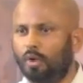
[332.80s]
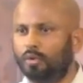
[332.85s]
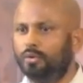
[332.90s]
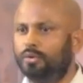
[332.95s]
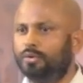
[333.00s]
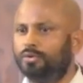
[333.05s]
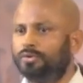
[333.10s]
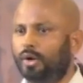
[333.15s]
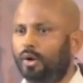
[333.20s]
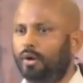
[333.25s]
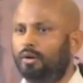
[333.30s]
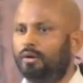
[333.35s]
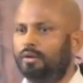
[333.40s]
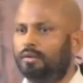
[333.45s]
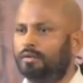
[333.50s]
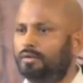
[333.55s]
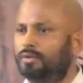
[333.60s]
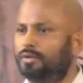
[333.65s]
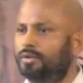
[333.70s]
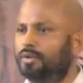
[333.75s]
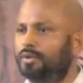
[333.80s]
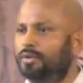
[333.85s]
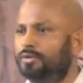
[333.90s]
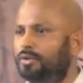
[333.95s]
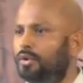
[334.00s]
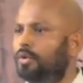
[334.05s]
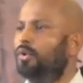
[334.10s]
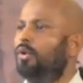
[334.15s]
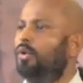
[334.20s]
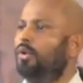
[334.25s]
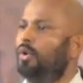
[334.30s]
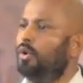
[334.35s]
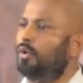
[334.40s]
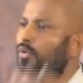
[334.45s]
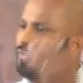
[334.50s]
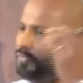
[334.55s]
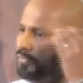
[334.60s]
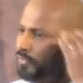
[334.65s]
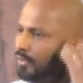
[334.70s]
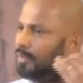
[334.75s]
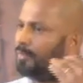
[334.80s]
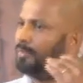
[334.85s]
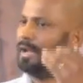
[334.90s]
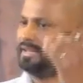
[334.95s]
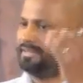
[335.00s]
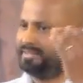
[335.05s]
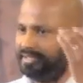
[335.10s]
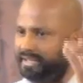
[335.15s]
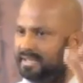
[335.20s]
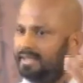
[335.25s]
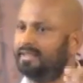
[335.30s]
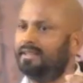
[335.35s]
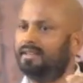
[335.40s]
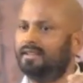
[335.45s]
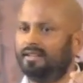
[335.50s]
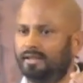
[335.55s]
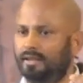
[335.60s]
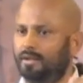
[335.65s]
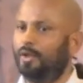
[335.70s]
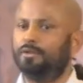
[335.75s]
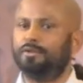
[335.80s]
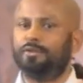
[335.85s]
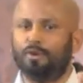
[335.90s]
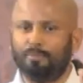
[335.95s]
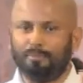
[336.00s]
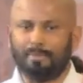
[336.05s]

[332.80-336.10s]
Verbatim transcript: qu'on allons prendre le temps de reformater